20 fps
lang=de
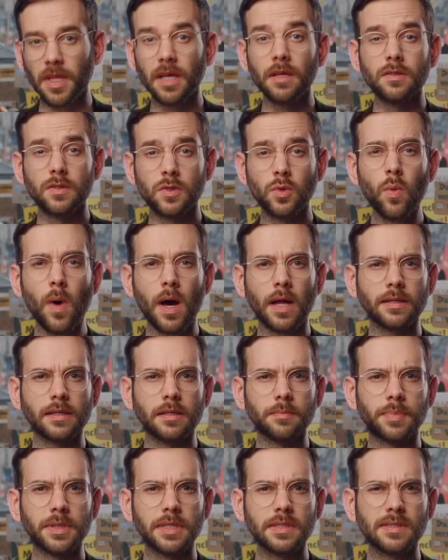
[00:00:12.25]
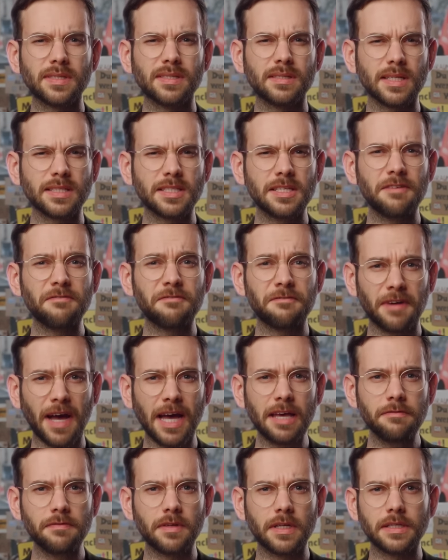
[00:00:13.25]
So angepisst, dass sie
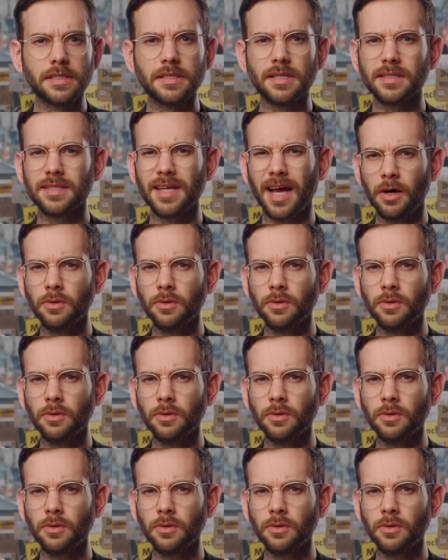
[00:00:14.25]
freiwillig das